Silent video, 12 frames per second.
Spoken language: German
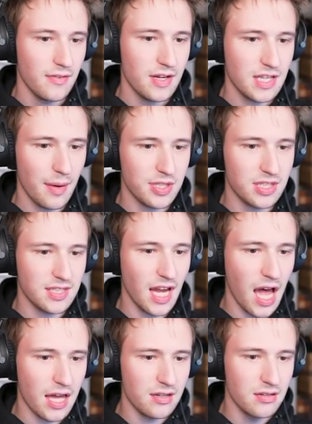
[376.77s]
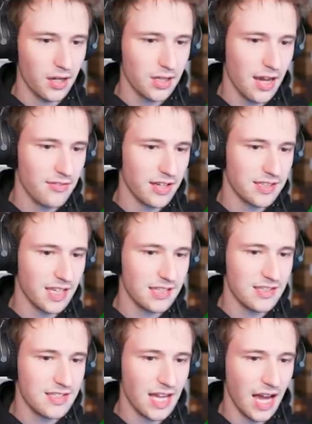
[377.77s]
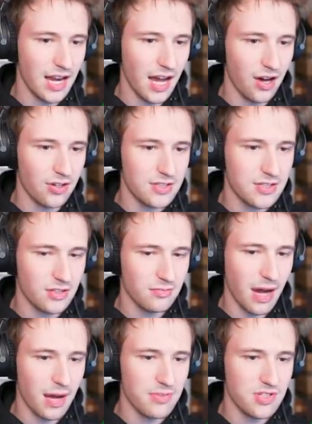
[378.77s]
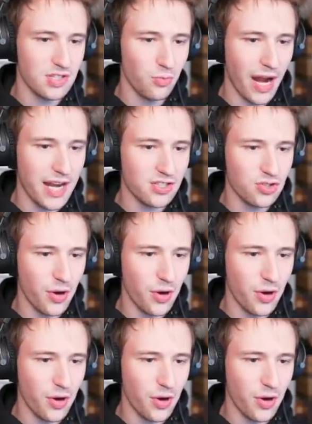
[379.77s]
Was habe ich getan? Okay, vielleicht trickst ich sie alle aus und mache ein bisschen Wayne